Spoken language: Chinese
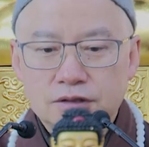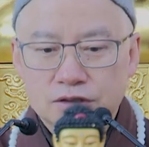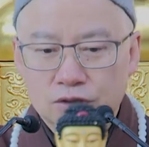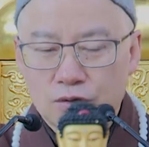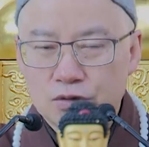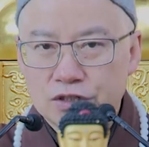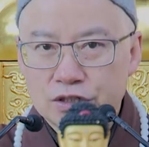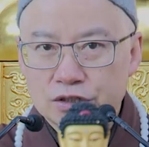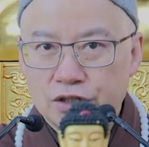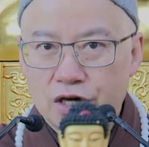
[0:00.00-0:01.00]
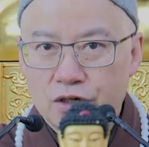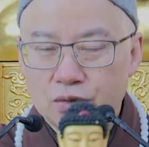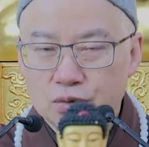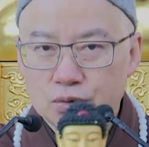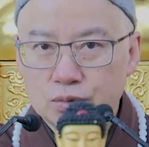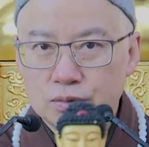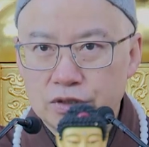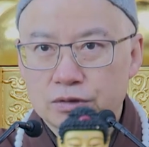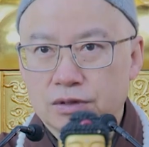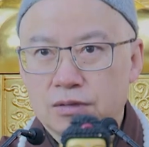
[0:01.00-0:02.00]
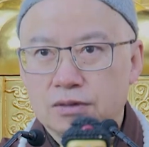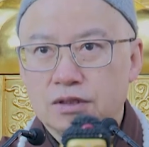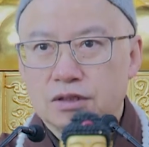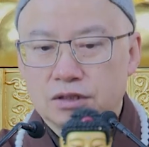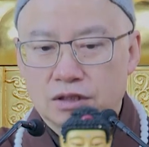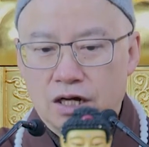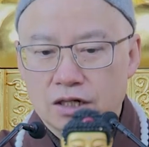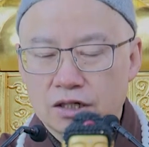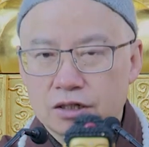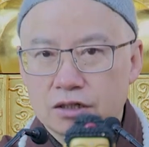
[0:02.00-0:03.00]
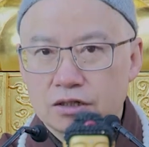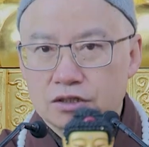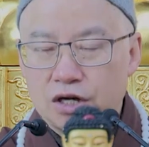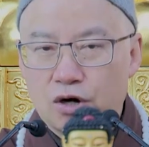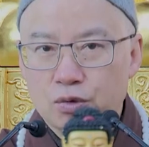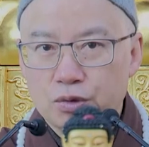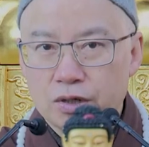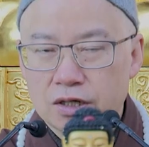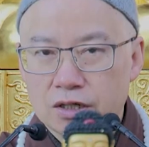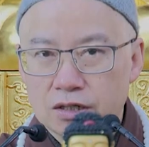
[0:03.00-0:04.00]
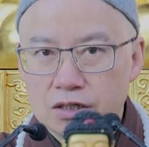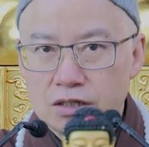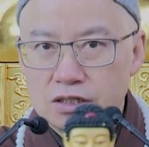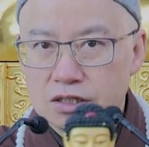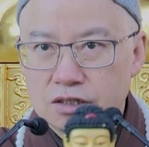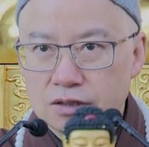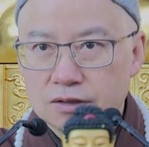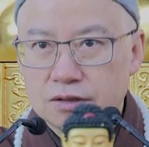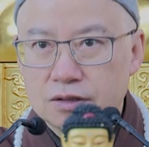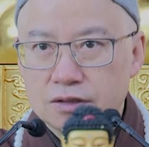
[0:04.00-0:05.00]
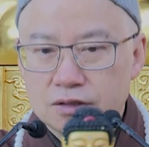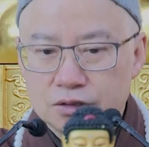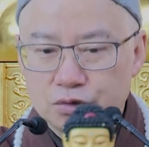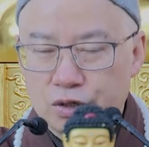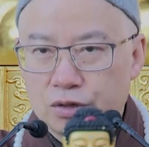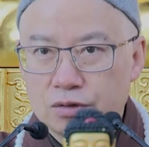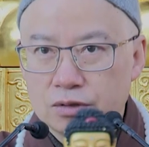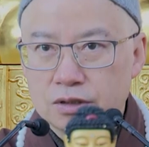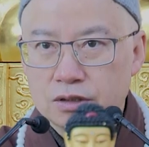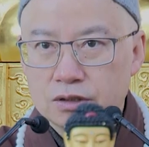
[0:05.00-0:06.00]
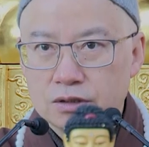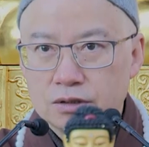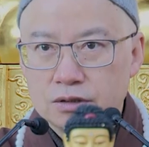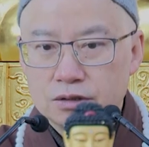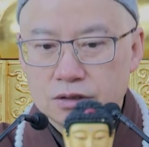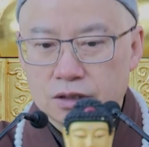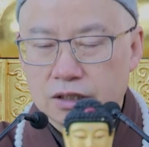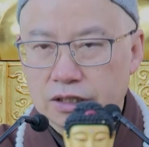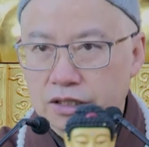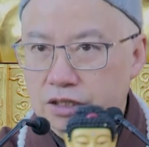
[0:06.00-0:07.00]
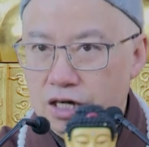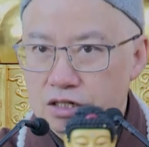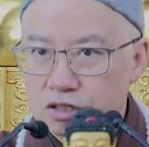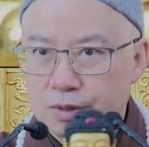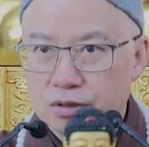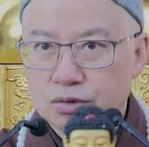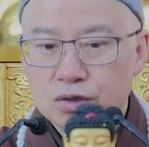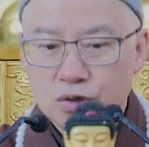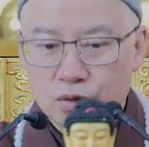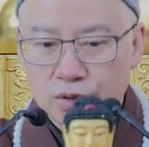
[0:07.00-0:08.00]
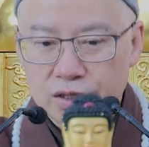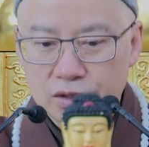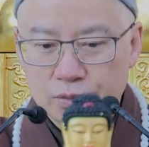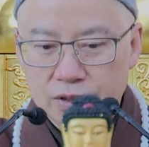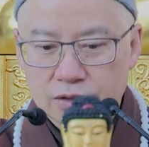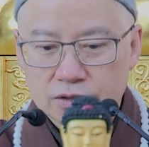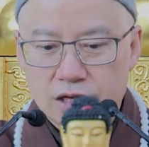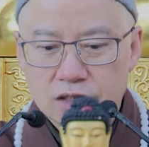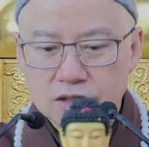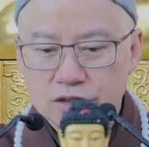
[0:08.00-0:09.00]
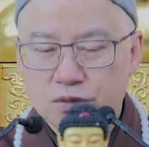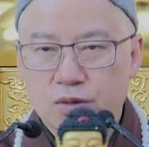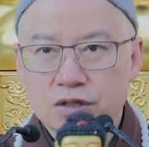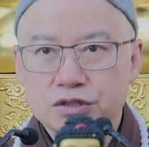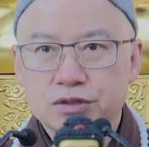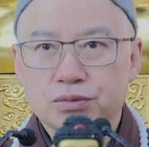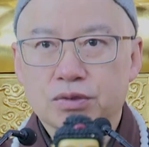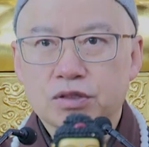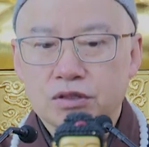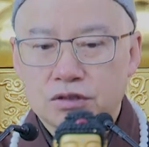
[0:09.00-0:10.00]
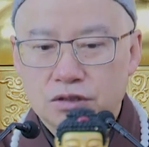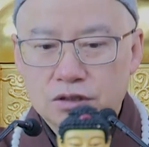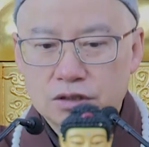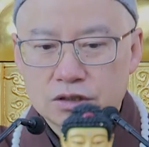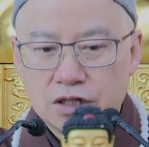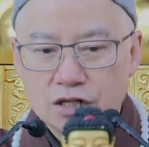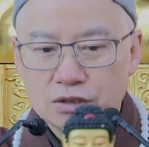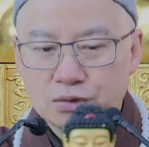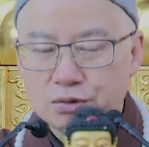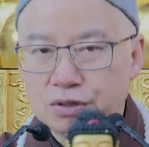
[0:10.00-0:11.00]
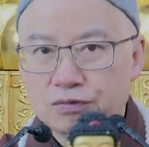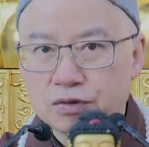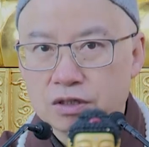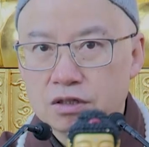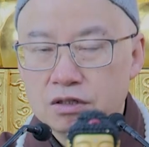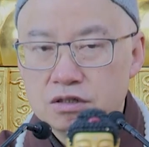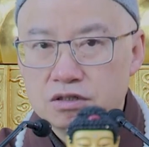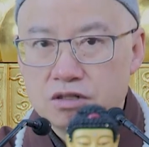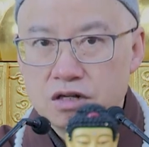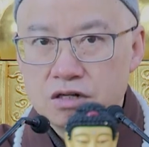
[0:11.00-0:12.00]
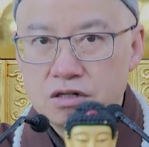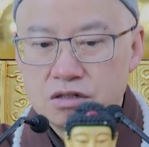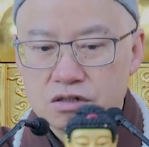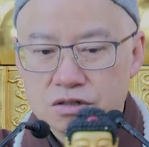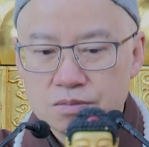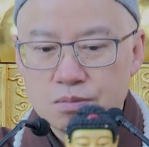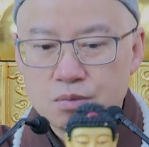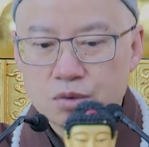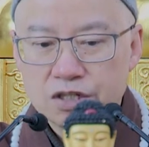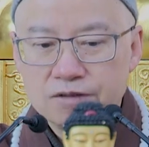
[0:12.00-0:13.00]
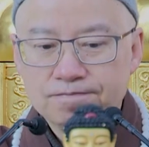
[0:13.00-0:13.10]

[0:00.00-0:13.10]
首先要跳出六道，再超越四圣，最后呢？啊！离开十宝土，回归到长极光净土，这才是学佛的真实目的。